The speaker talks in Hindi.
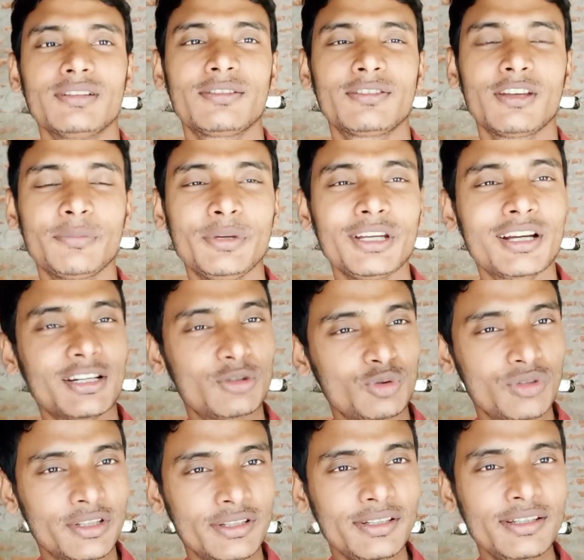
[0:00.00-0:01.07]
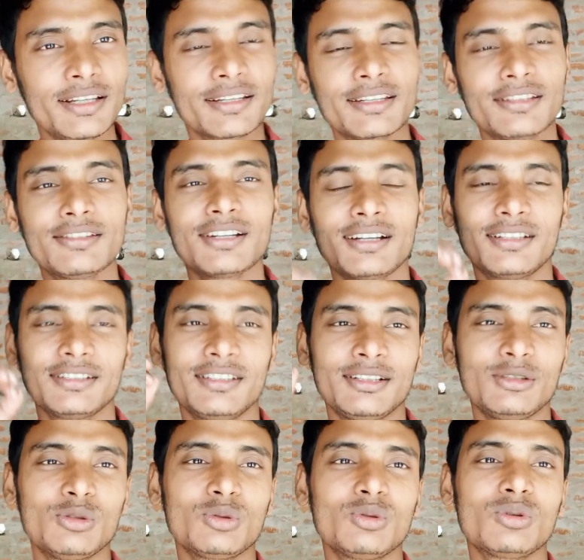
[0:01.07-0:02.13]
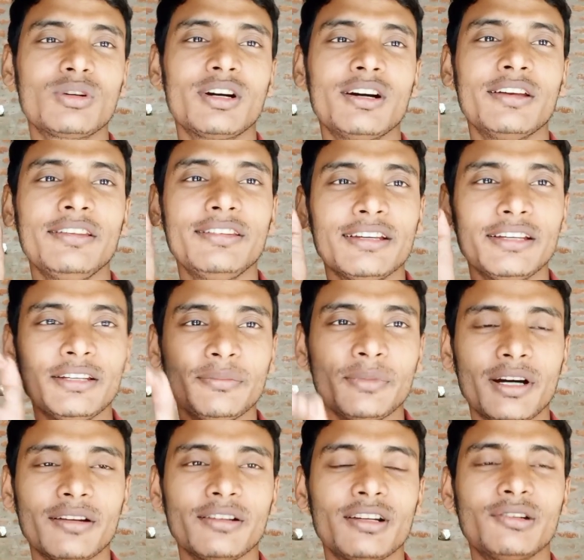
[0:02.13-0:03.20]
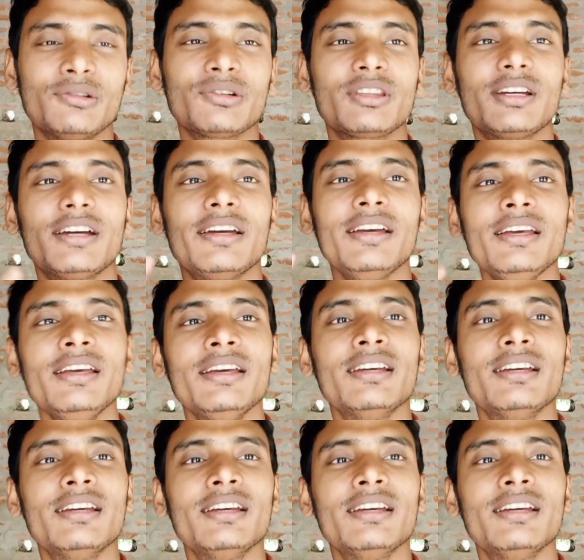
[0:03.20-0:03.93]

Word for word: सभी का तो नहीं लेकिन ज़्यादातर लोगों का यही मानना होता है